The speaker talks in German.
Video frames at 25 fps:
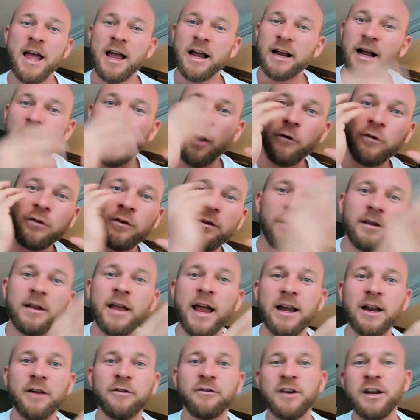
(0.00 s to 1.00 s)
Kaufst ein
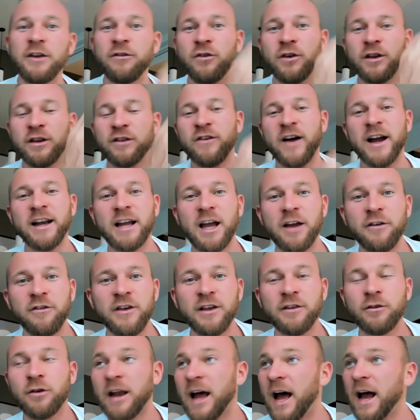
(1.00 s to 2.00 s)
NFT für 2, 3,
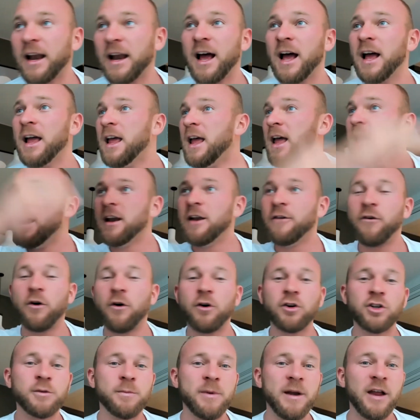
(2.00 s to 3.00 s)
4 Solana, eine
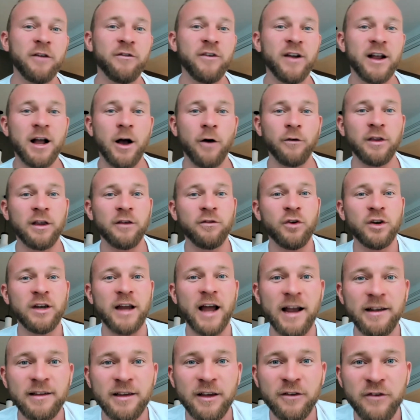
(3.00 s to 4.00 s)
Woche später verkaufst das für
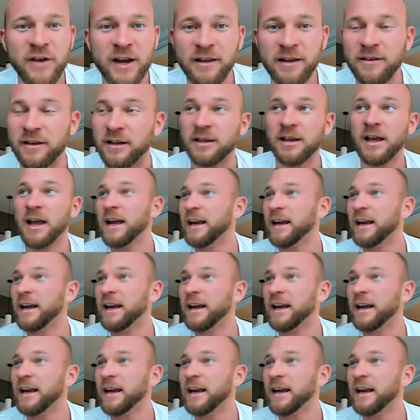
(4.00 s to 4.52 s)
30, 40.